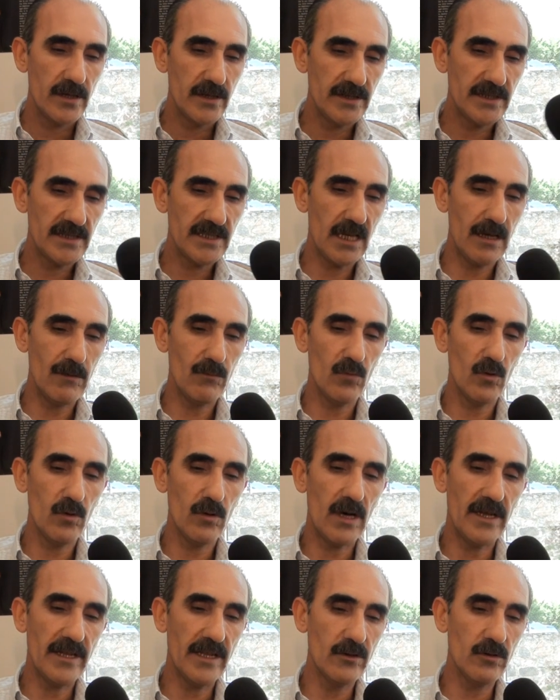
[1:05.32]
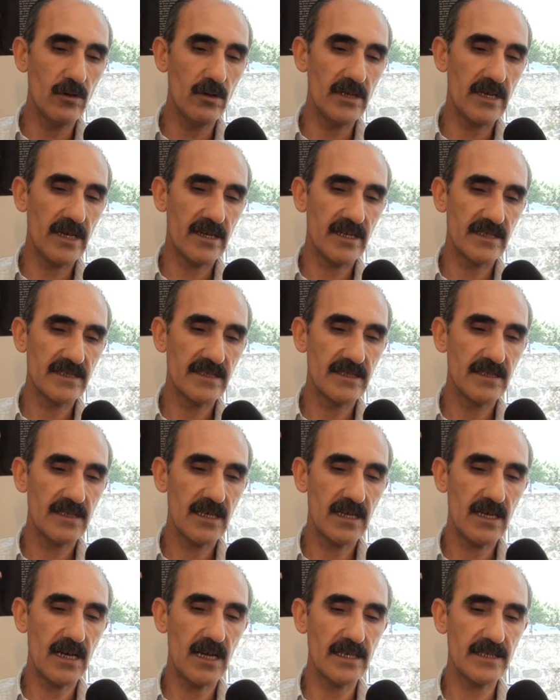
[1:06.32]
İstanbul Anadolu
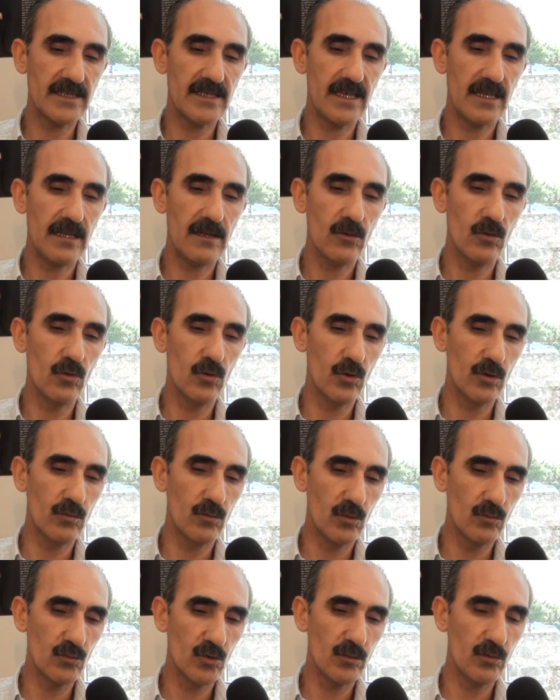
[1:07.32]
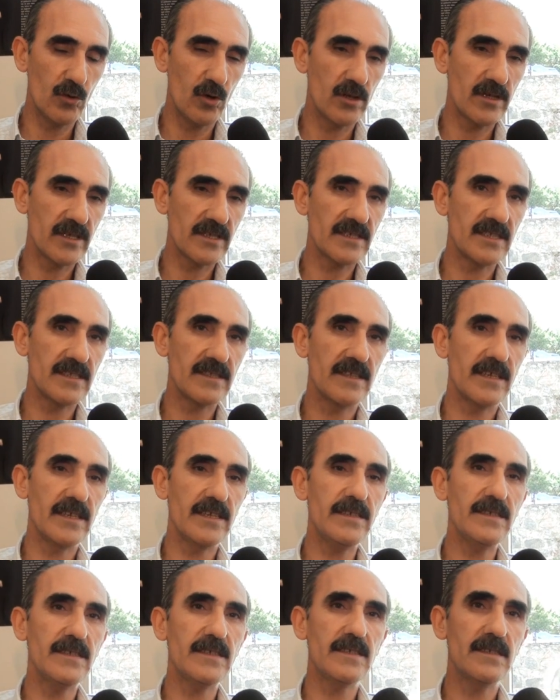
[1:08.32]
yakasında Kartal Uğur Mumcu
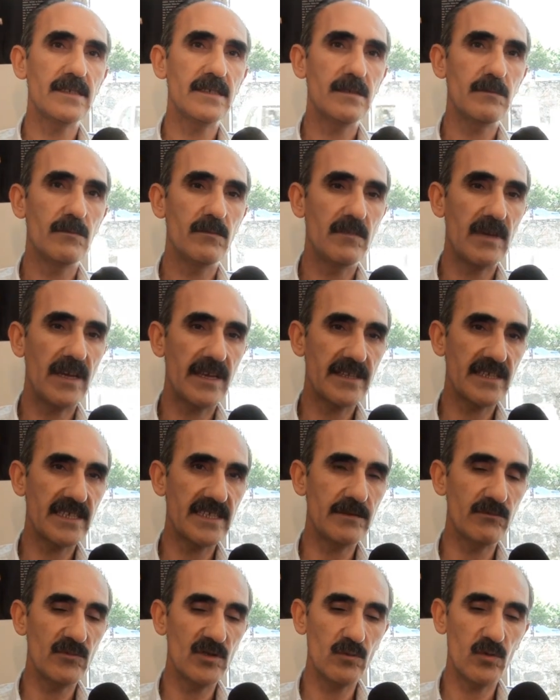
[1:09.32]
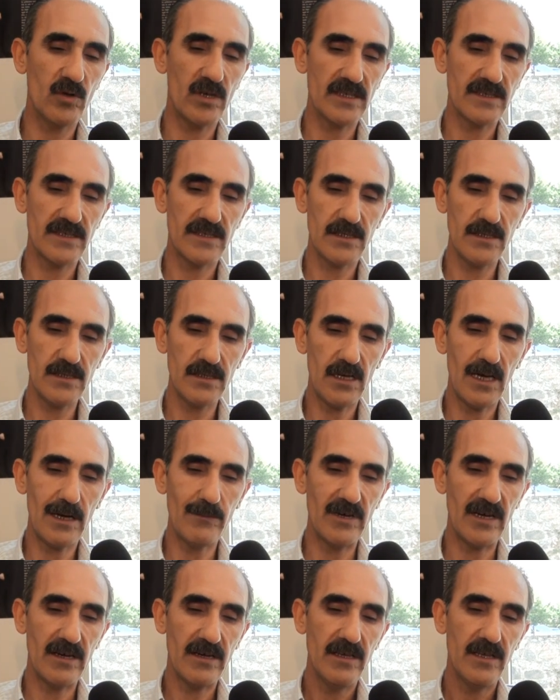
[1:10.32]
bölgesindeyiz. Merkezimiz burası
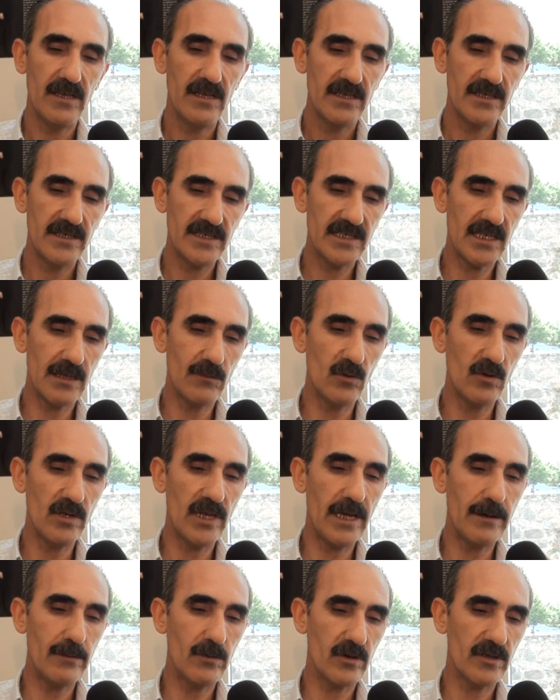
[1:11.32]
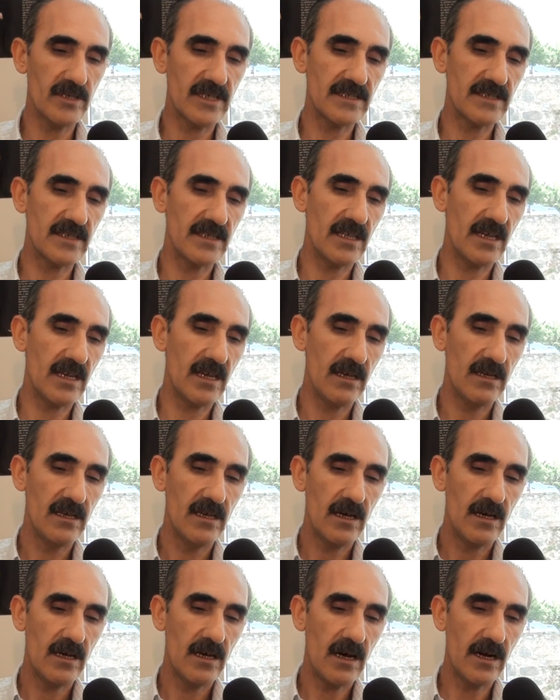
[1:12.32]
ama İstanbul'un her bölgesine
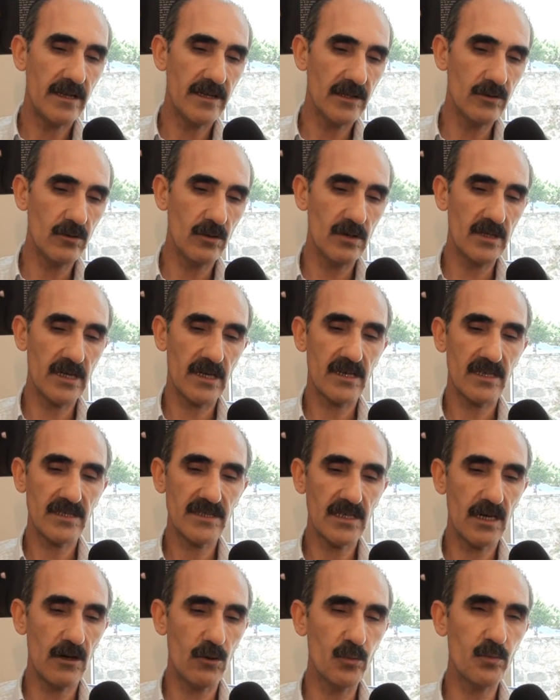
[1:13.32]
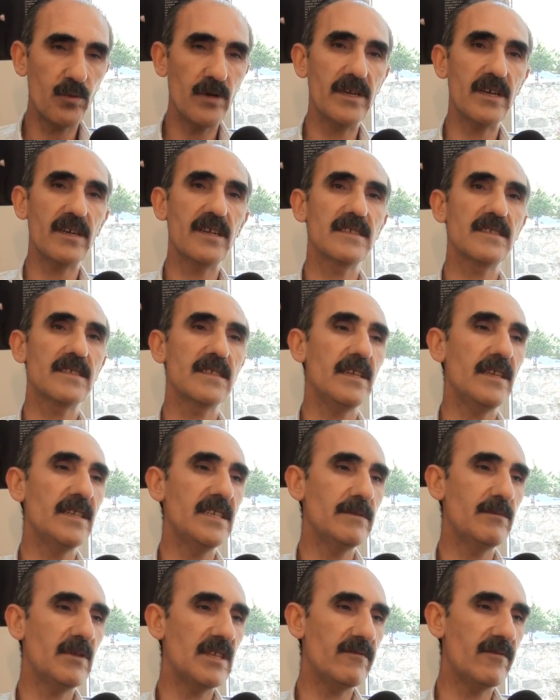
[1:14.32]
Anadolu yakası, Avrupa yakasına
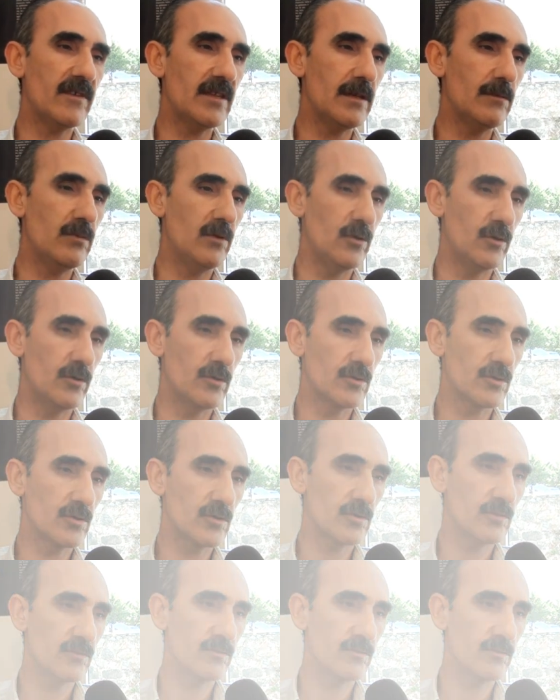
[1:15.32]
hizmet verebiliyoruz.